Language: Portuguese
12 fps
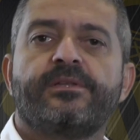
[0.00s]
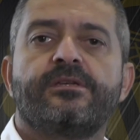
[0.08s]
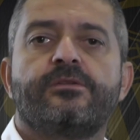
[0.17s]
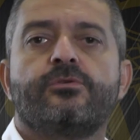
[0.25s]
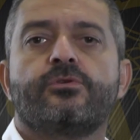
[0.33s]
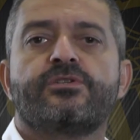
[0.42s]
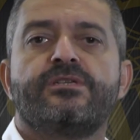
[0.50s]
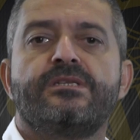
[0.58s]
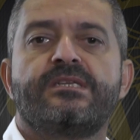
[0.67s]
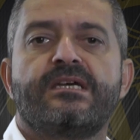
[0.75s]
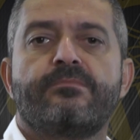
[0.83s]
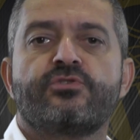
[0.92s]
partir de hoje
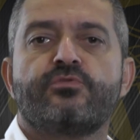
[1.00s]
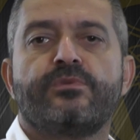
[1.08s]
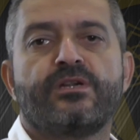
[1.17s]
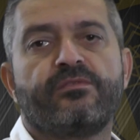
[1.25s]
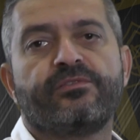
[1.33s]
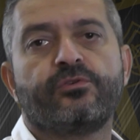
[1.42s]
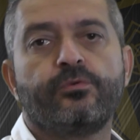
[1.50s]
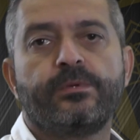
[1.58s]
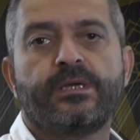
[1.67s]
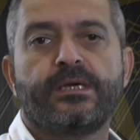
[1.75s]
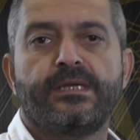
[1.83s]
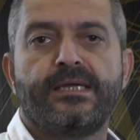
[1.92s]
iniciamos uma nova
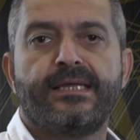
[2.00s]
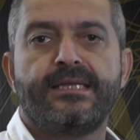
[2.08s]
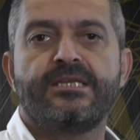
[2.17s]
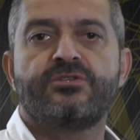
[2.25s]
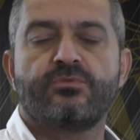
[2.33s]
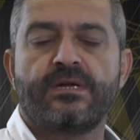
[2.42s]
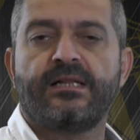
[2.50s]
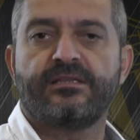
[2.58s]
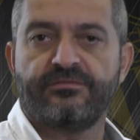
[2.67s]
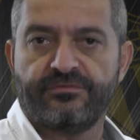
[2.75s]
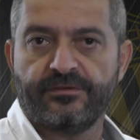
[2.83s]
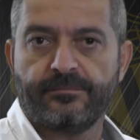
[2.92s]
rúbrica na Nacional
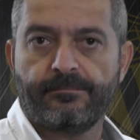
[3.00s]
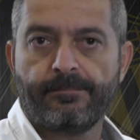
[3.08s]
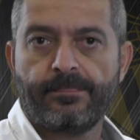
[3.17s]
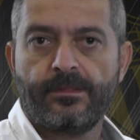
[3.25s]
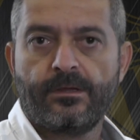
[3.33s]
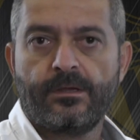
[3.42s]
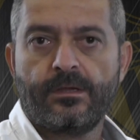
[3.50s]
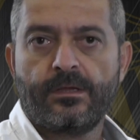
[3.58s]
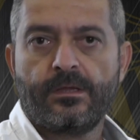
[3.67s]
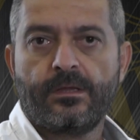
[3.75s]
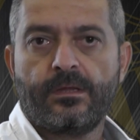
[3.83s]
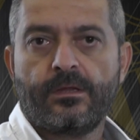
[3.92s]
TV.
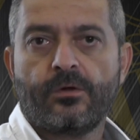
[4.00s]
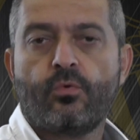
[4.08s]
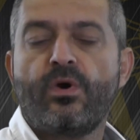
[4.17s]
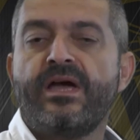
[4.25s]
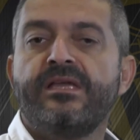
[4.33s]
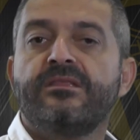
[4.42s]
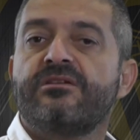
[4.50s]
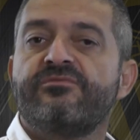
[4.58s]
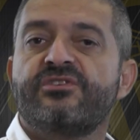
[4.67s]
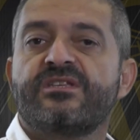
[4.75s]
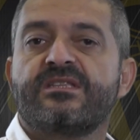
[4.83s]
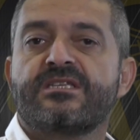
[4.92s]
Com a
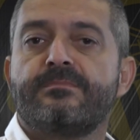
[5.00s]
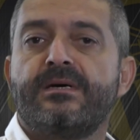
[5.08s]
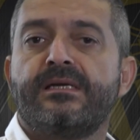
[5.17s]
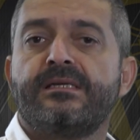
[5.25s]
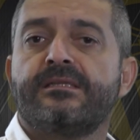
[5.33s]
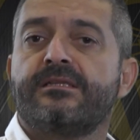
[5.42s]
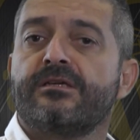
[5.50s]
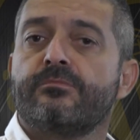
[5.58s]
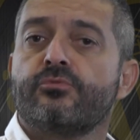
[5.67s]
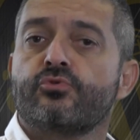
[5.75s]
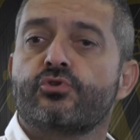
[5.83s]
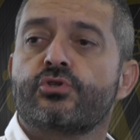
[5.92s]
entrevista da semana,
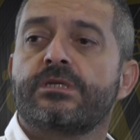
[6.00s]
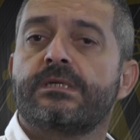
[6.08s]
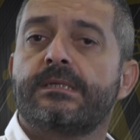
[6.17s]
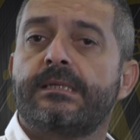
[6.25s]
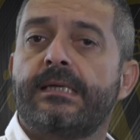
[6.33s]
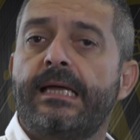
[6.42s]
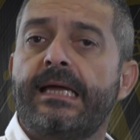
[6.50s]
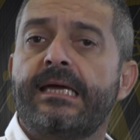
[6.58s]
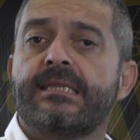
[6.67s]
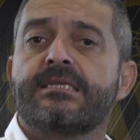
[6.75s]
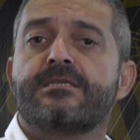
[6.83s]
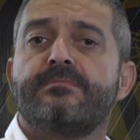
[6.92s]
teremos a
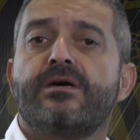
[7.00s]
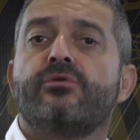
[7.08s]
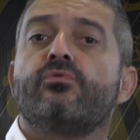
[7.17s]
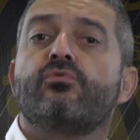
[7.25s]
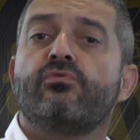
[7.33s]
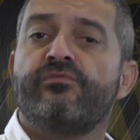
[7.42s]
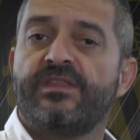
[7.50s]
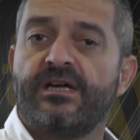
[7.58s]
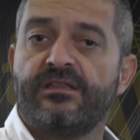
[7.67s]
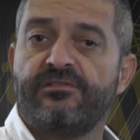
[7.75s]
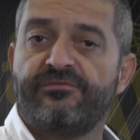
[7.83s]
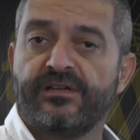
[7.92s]
cada semana um convidado
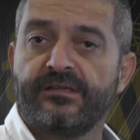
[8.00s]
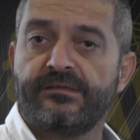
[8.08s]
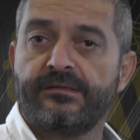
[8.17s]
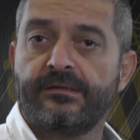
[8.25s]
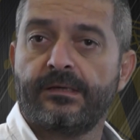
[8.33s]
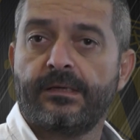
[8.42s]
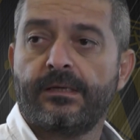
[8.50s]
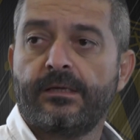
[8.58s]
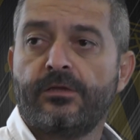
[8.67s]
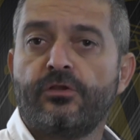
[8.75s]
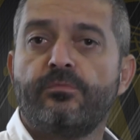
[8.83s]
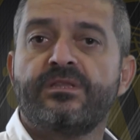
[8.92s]
diferente,
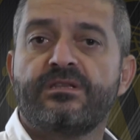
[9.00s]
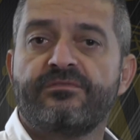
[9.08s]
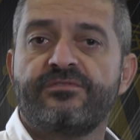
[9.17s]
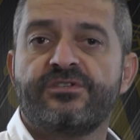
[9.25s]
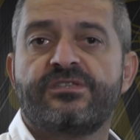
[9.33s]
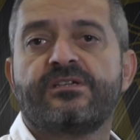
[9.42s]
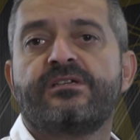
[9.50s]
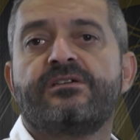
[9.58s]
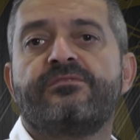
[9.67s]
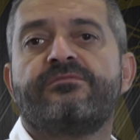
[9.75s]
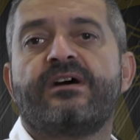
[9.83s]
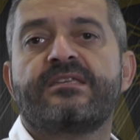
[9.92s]
numa entrevista que
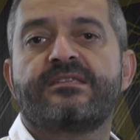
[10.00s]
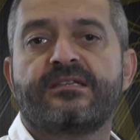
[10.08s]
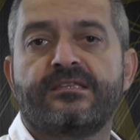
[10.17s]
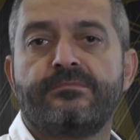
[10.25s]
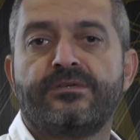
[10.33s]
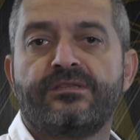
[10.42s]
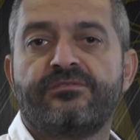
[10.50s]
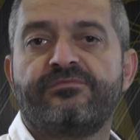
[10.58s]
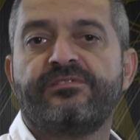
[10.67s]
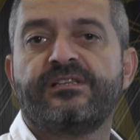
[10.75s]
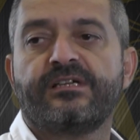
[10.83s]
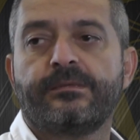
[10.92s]
vai certamente
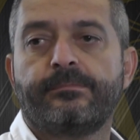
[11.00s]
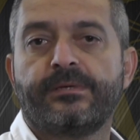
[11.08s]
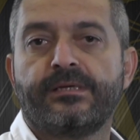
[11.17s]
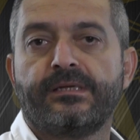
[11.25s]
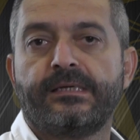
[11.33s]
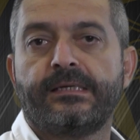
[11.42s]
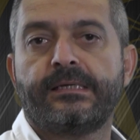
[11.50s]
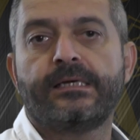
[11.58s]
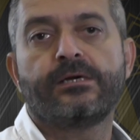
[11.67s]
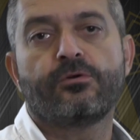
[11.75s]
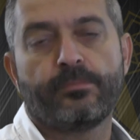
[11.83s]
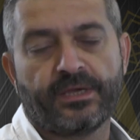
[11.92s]
valer a pena
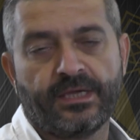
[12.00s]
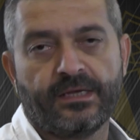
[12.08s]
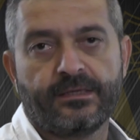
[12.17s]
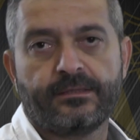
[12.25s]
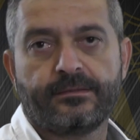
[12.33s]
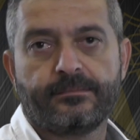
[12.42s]
acompanhar.